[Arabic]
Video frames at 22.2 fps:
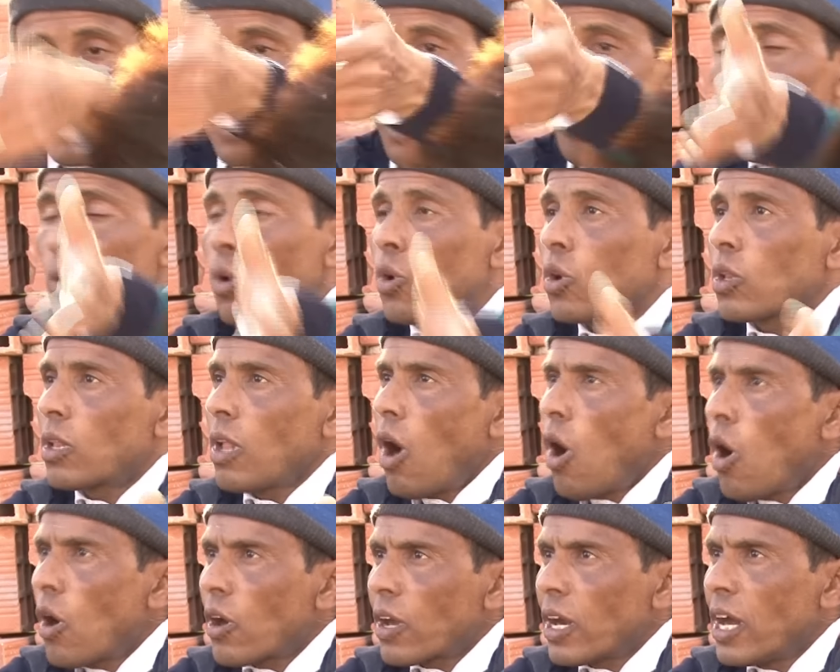نعملوا
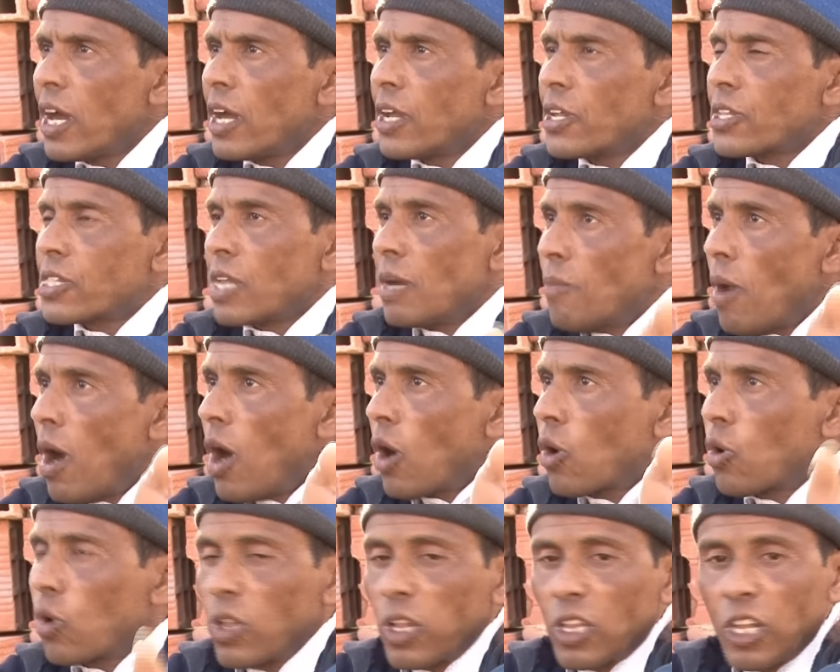كتله اخرى نسموها
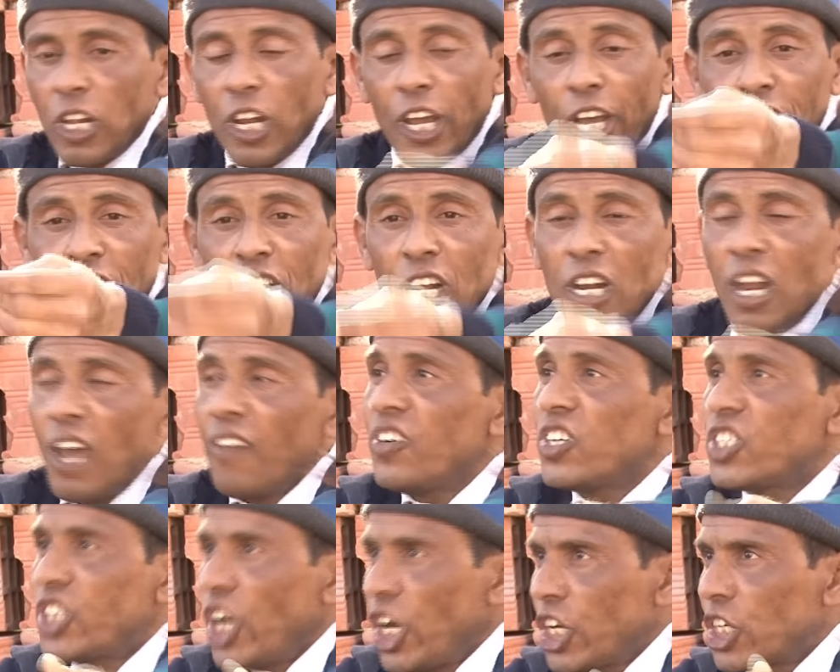كتله الائتلاف
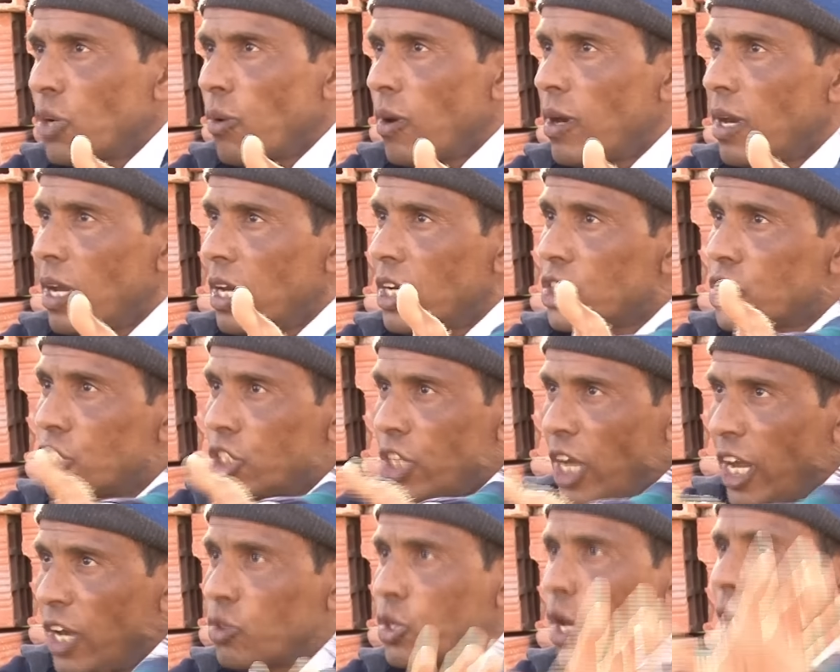الجحشي ولا
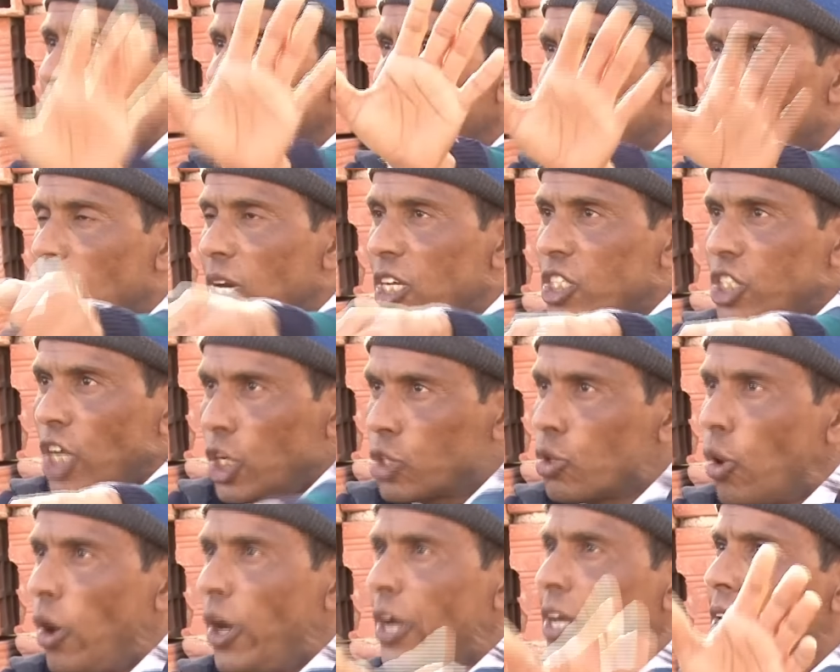الجحوشه ولا
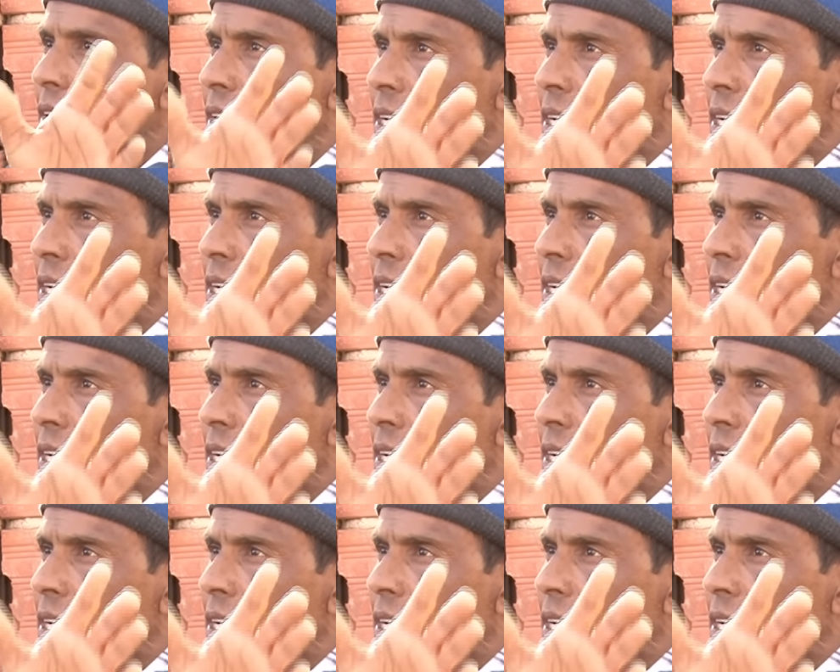الجحجوحي